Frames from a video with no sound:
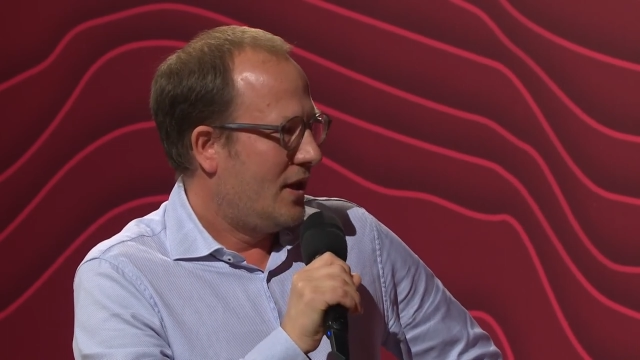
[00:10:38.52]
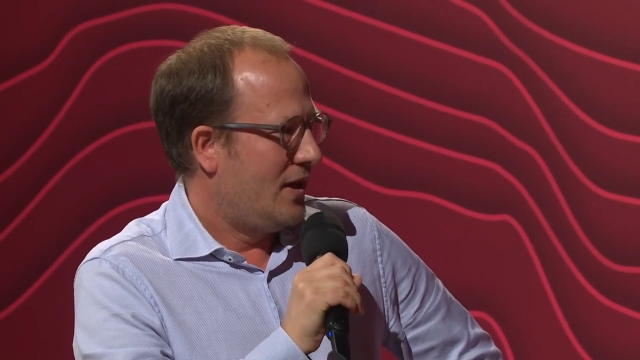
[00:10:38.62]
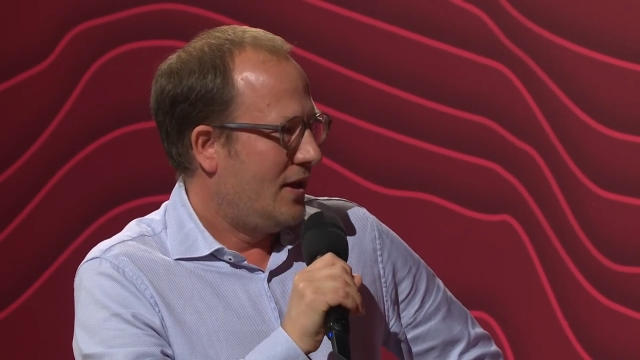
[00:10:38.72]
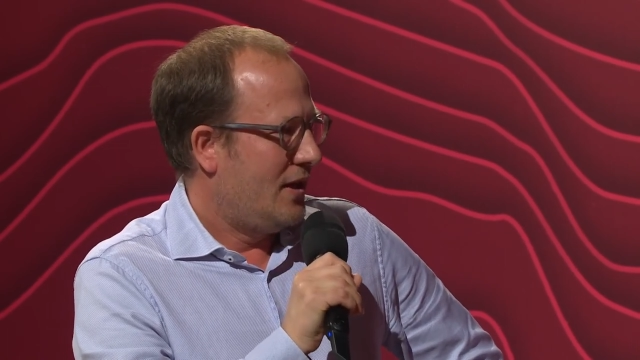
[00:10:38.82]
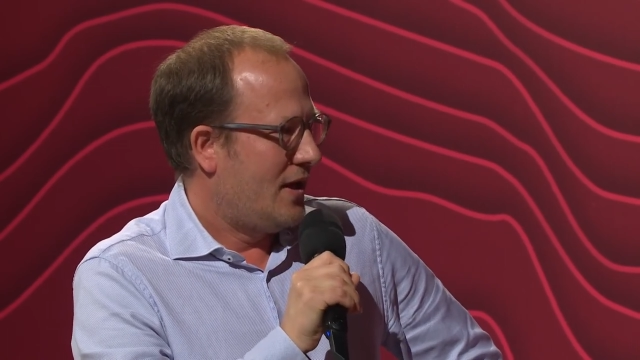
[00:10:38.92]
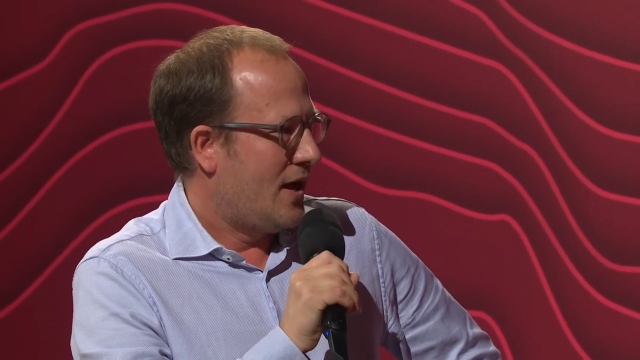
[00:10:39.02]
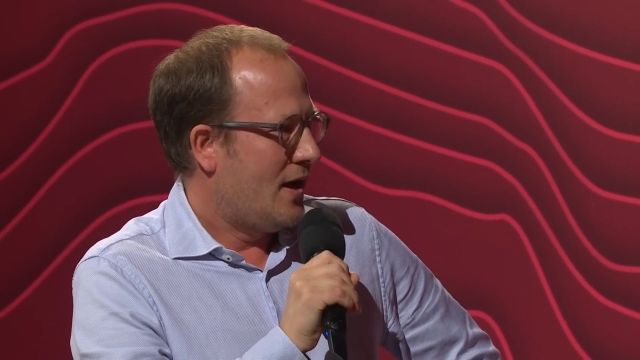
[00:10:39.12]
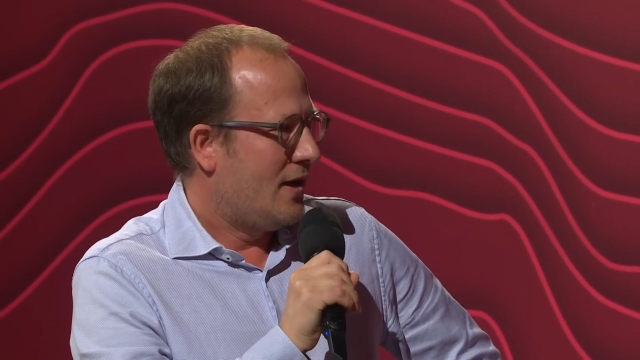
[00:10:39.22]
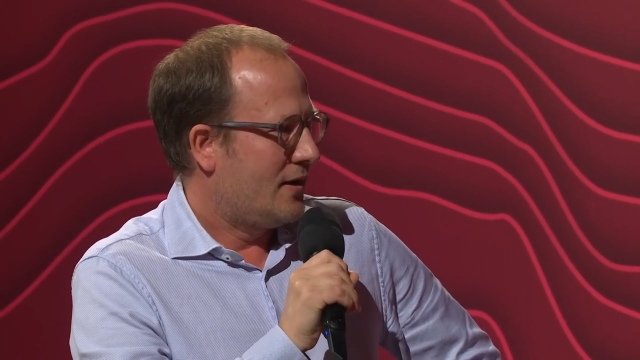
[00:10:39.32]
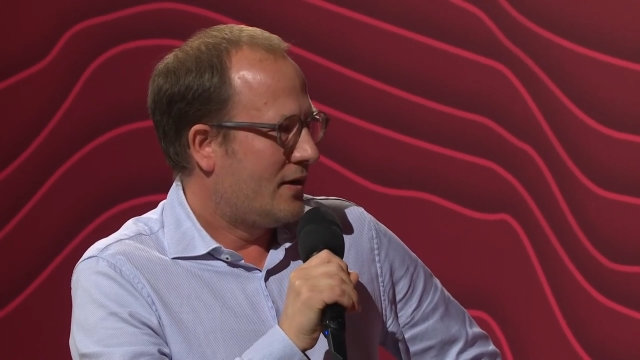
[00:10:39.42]

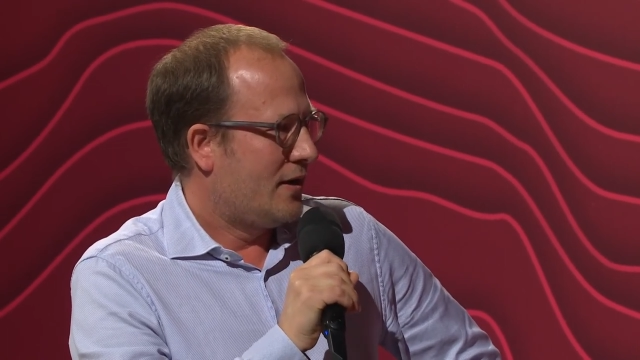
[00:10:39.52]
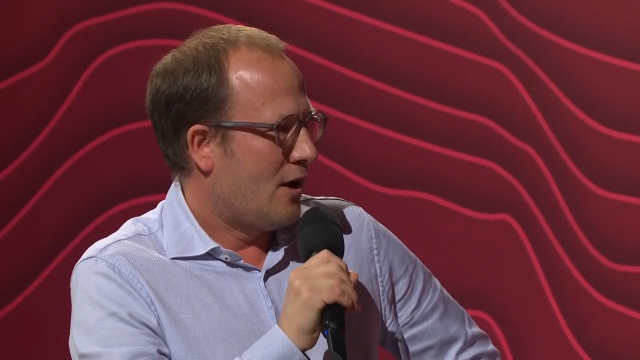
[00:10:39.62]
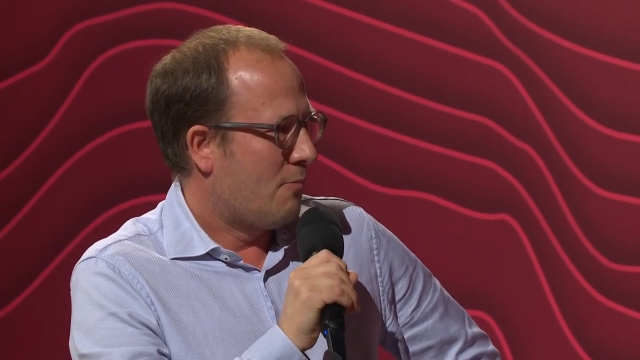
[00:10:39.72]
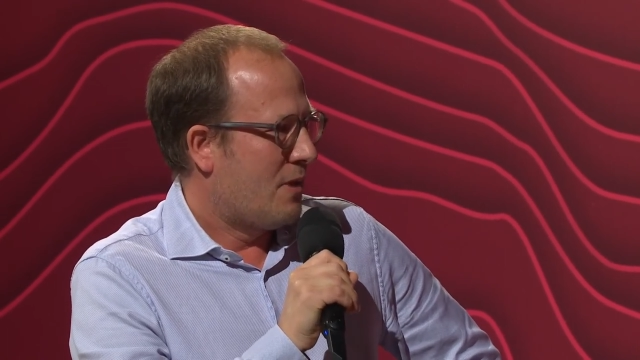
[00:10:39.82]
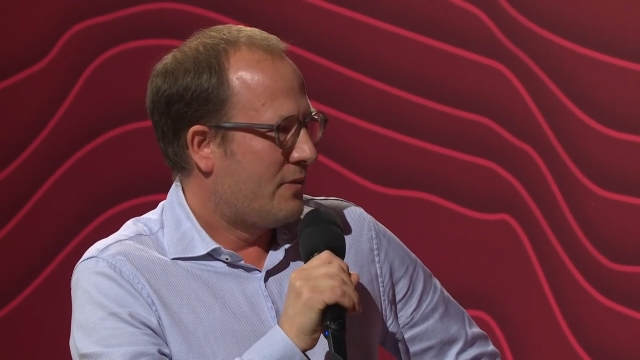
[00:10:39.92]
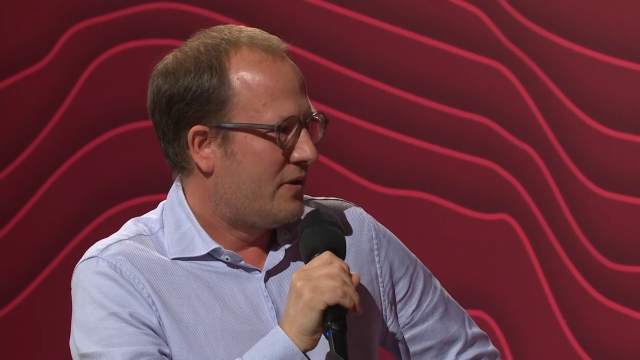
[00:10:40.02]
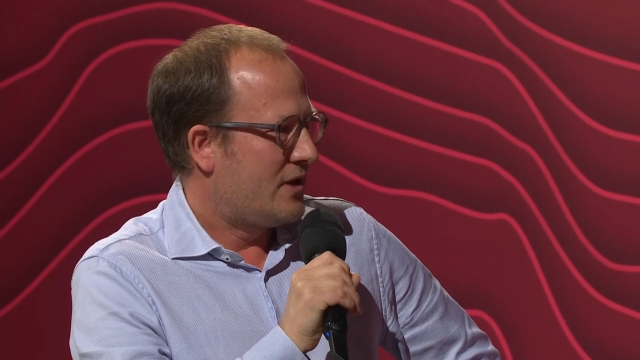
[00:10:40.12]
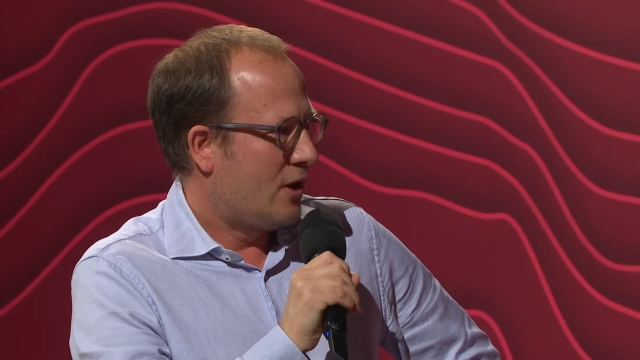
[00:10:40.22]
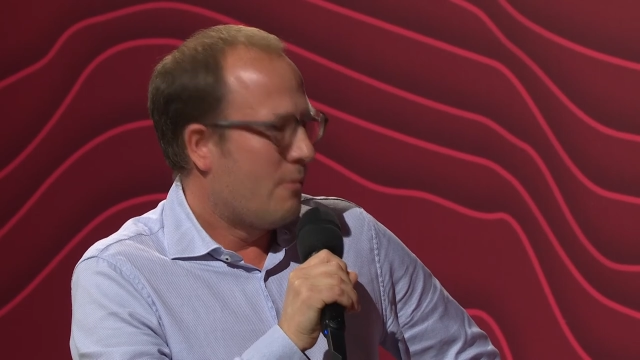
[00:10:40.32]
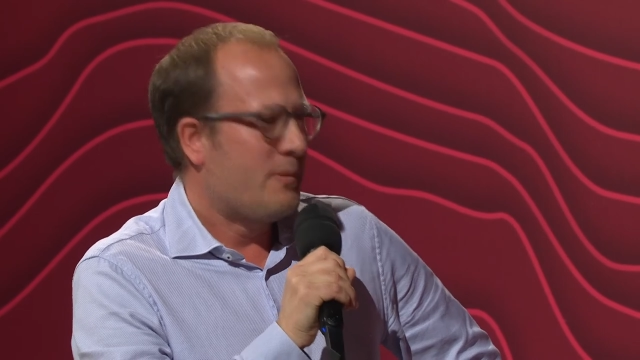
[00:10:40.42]
Ja, genau. Aber
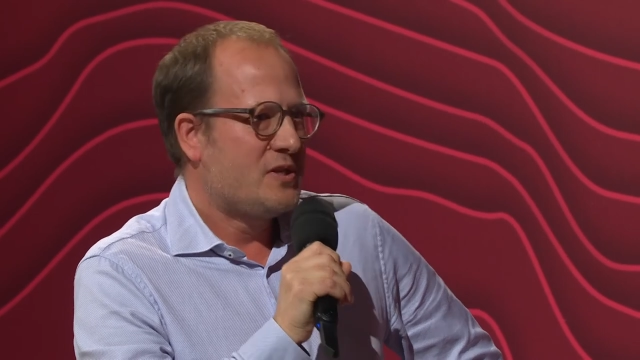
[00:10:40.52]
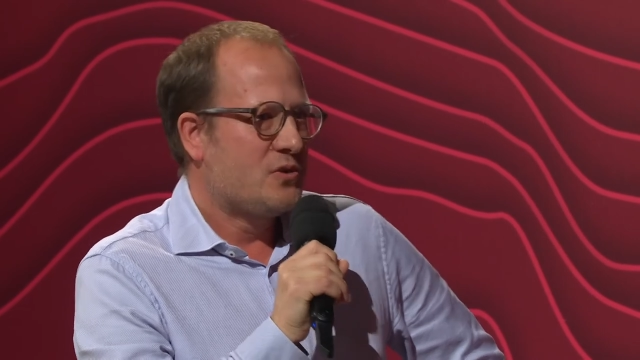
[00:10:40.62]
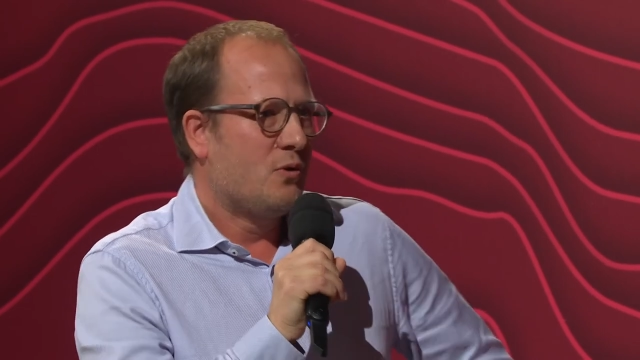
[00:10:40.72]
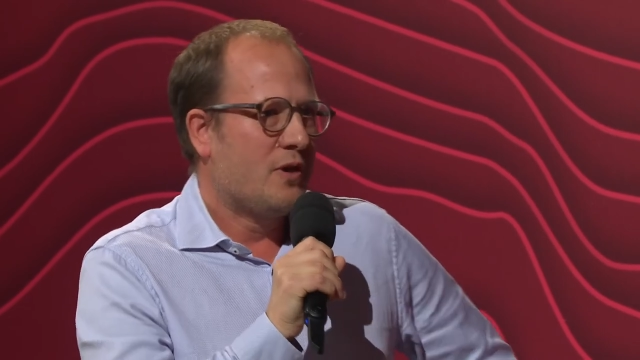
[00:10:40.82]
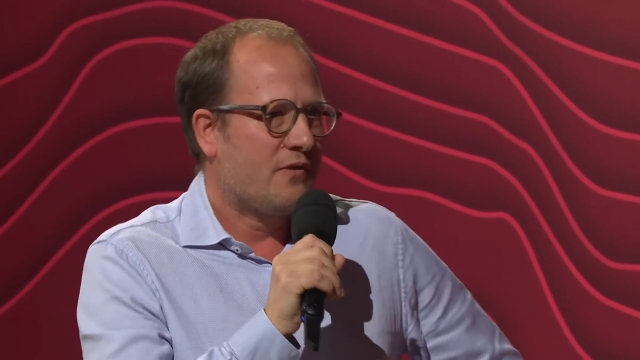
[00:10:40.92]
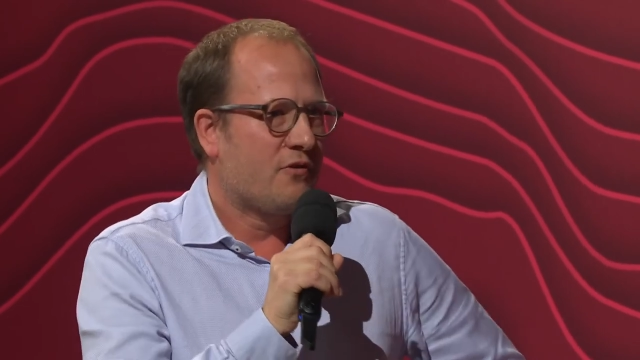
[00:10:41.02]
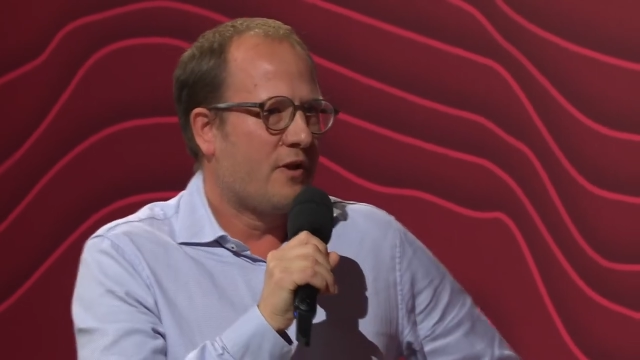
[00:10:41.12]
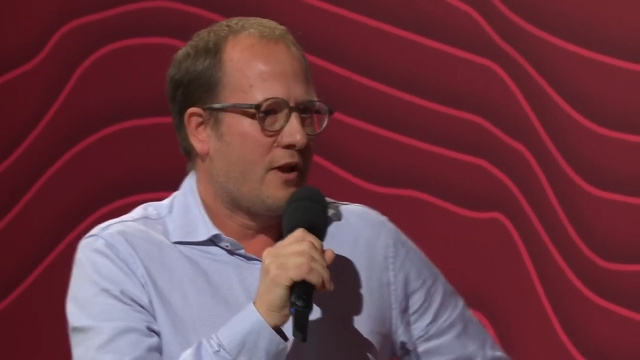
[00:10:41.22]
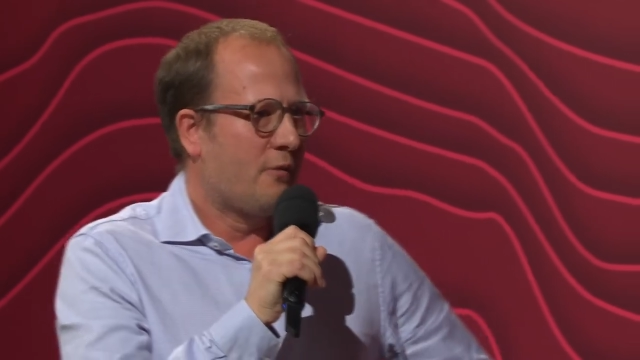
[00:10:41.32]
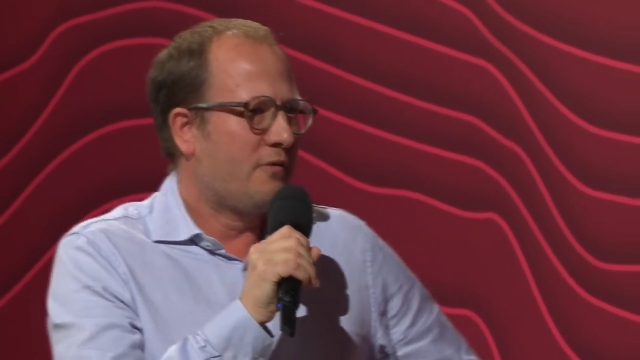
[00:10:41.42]
ich glaube, mein Sohn hat es
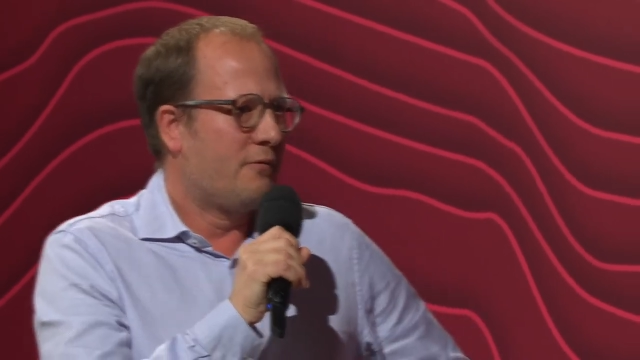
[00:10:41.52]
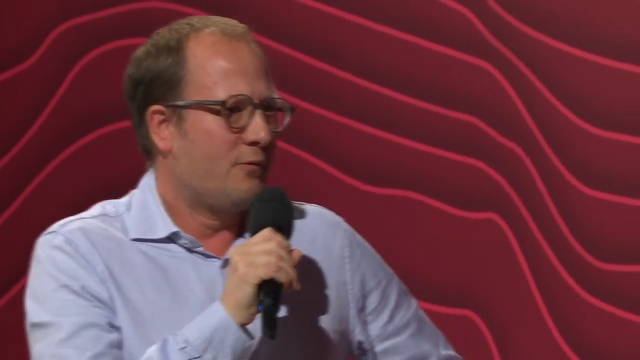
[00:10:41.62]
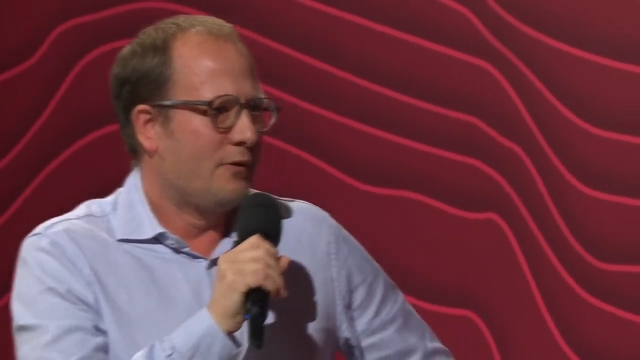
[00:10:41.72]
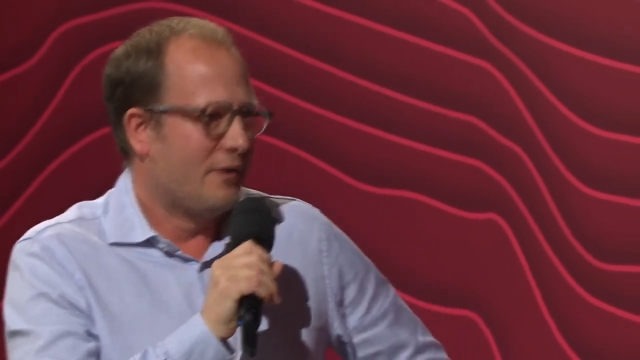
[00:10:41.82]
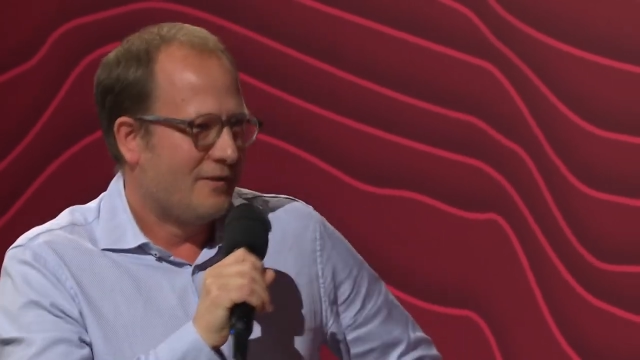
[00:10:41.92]
schon herausgefunden.